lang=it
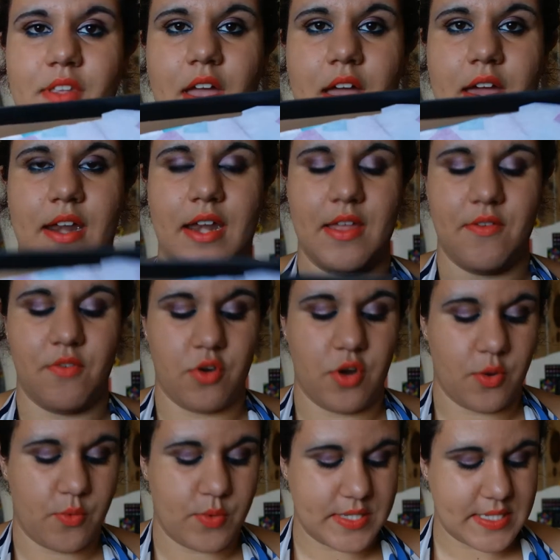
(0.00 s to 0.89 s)

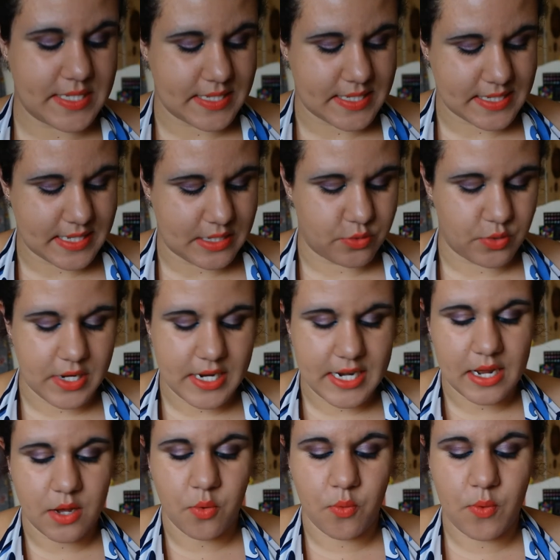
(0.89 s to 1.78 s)
arrivano in questa
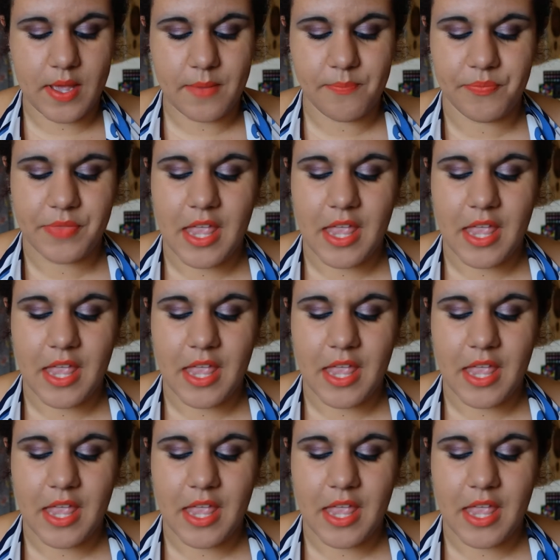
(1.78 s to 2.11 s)
scatolina qui